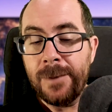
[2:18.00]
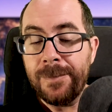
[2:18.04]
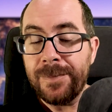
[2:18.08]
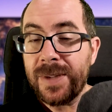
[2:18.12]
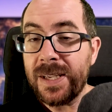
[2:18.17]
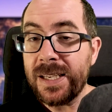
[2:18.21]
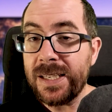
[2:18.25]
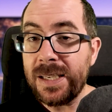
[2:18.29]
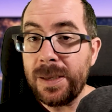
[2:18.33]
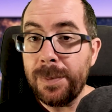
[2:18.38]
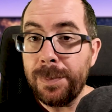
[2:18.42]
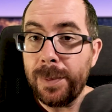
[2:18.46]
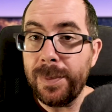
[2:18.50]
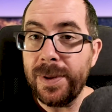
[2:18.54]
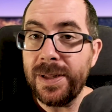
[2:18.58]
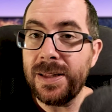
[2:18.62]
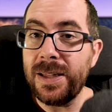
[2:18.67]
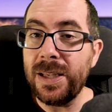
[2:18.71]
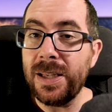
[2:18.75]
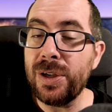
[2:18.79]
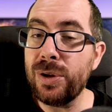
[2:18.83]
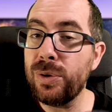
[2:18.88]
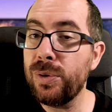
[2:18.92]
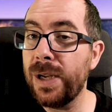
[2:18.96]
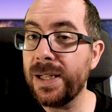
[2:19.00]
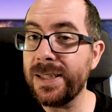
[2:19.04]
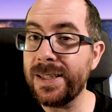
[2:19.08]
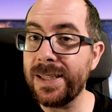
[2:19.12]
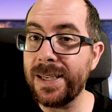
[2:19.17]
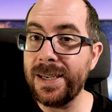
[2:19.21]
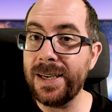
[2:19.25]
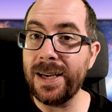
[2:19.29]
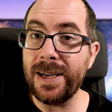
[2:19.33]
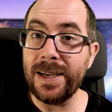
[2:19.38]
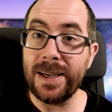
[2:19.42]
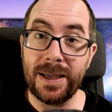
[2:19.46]
que simplemente es una
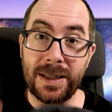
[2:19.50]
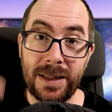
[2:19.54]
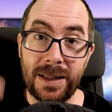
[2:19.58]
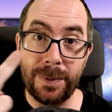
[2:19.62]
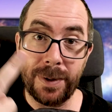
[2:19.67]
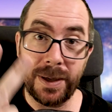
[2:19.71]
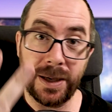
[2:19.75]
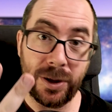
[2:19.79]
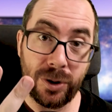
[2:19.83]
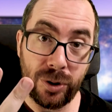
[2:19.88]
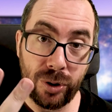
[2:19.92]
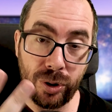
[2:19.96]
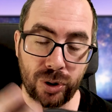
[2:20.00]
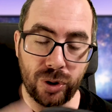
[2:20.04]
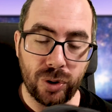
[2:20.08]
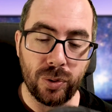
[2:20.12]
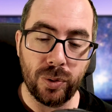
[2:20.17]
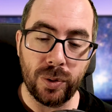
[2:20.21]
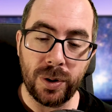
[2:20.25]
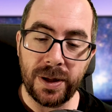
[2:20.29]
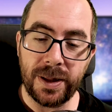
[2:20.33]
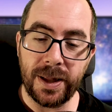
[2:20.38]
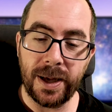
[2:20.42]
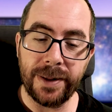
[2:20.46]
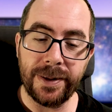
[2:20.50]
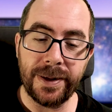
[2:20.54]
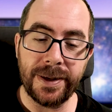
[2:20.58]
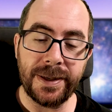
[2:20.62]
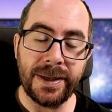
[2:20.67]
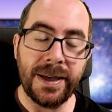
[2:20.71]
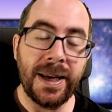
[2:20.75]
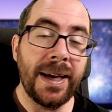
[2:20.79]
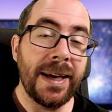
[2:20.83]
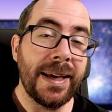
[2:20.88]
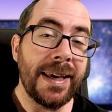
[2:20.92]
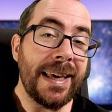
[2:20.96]
tela que te en dos
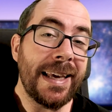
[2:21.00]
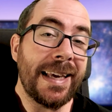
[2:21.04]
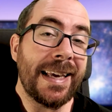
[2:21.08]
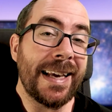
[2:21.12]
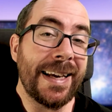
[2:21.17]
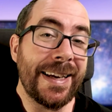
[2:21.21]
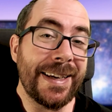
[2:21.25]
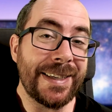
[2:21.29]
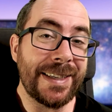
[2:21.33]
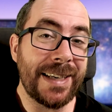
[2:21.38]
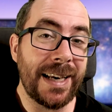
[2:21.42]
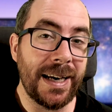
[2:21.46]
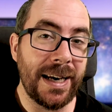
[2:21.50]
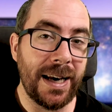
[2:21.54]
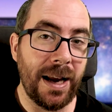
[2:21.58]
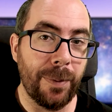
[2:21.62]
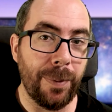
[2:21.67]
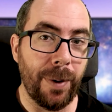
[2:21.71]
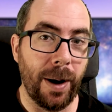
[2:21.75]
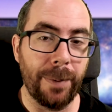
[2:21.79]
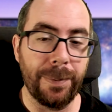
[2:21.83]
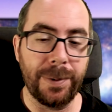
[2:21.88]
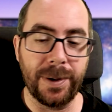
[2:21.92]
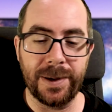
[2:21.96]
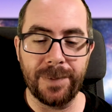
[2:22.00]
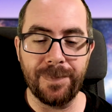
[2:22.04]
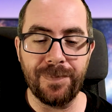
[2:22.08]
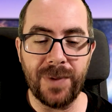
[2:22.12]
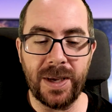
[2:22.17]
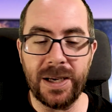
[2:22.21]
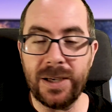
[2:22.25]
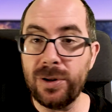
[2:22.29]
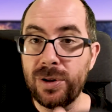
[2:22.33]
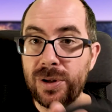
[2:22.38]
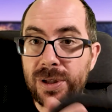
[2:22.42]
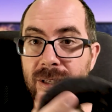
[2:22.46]
unidades y que es lavable.
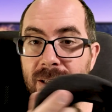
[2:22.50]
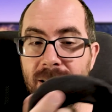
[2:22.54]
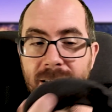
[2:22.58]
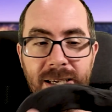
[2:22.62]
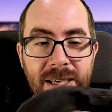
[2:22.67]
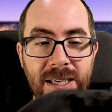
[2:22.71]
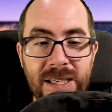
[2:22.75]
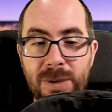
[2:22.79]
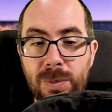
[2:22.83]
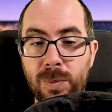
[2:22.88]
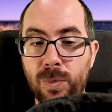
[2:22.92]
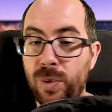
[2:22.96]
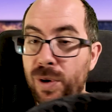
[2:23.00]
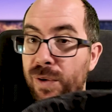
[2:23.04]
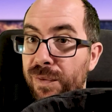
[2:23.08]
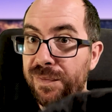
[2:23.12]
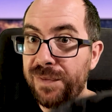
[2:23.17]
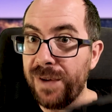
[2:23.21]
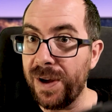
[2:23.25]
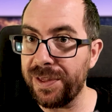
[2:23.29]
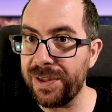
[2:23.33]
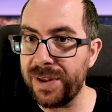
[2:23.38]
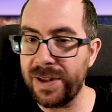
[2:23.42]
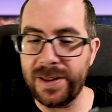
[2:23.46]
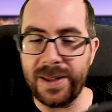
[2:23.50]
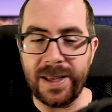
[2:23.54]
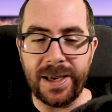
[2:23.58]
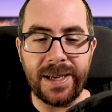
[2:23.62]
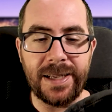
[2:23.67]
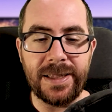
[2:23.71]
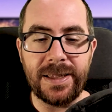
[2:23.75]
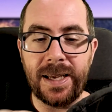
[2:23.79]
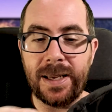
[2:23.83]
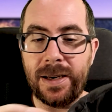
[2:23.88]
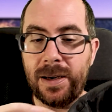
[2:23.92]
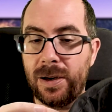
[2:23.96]
Esto sí que es muy fácil de
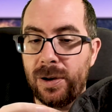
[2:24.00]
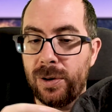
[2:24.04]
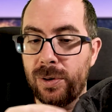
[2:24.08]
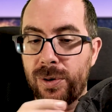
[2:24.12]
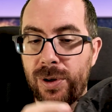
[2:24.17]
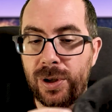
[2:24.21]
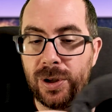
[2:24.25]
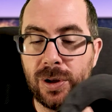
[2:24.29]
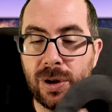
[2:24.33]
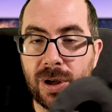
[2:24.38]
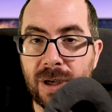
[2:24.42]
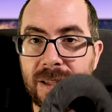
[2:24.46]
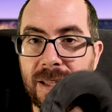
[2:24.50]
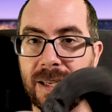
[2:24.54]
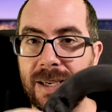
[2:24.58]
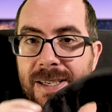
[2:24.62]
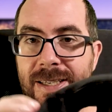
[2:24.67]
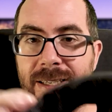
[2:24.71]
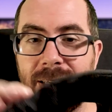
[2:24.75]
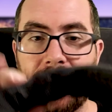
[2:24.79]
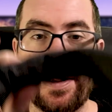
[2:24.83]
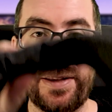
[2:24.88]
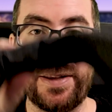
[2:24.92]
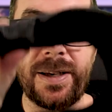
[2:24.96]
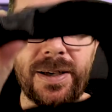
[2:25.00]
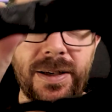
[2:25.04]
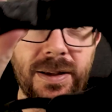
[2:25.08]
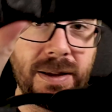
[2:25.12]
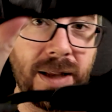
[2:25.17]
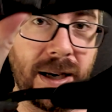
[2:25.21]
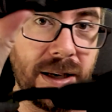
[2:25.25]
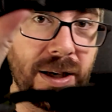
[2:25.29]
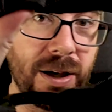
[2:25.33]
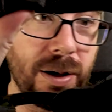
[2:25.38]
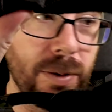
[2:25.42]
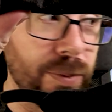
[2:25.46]
quitar, lo único que tenéis que hacer,
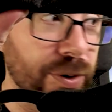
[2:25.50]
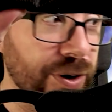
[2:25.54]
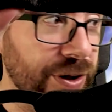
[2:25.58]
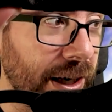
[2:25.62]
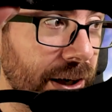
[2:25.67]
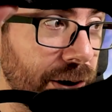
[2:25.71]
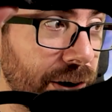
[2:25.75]
tal y como está